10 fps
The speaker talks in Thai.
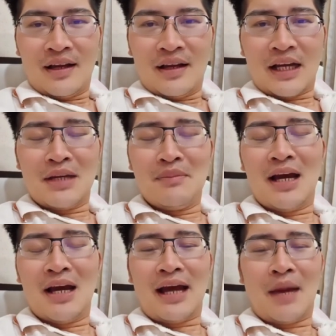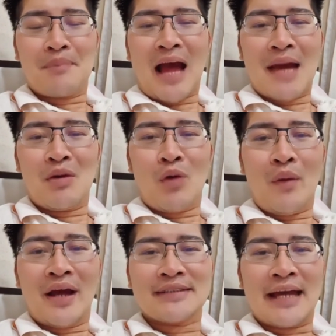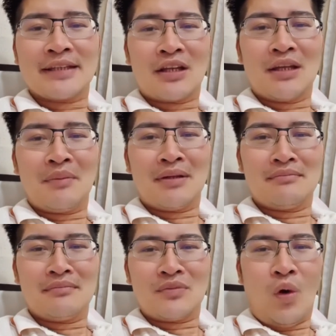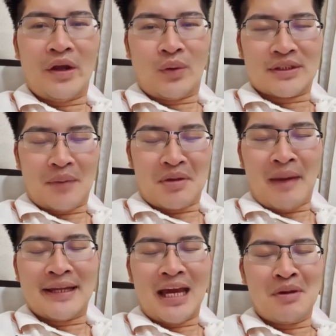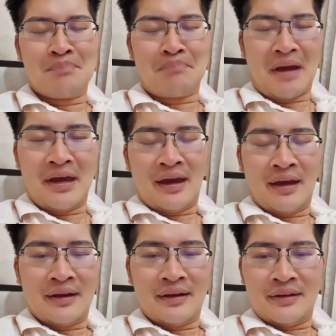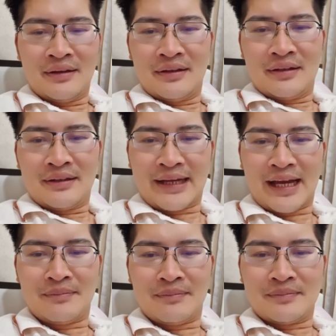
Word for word: ก็ในเมื่ออภิปรายไม่ไว้วางใจตอนนี้มันโอ้ยกว่าจะอภิปรายได้เป็นปีนะครับ